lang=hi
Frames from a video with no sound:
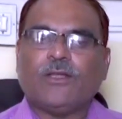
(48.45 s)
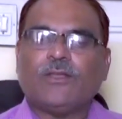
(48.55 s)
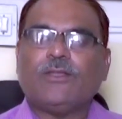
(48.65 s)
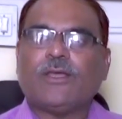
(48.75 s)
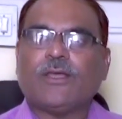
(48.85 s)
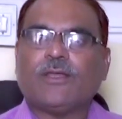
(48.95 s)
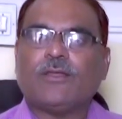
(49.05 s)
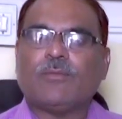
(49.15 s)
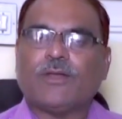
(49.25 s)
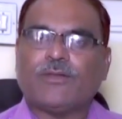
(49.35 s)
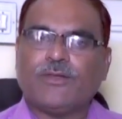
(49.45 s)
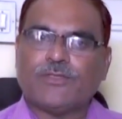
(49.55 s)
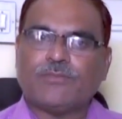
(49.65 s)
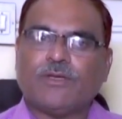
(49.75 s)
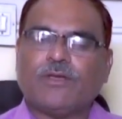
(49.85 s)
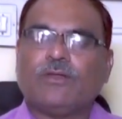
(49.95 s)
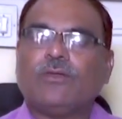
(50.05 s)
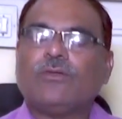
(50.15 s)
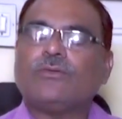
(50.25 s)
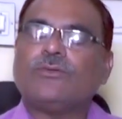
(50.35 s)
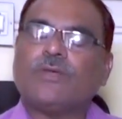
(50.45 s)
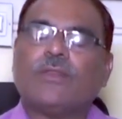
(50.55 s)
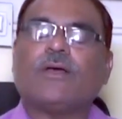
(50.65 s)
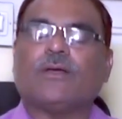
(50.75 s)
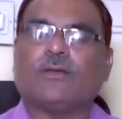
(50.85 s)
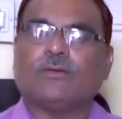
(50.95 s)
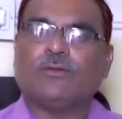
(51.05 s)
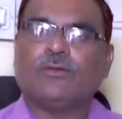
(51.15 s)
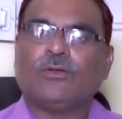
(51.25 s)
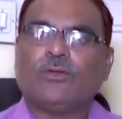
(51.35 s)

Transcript: लेकिन ये है कि हमारे देश में ज़्यादातर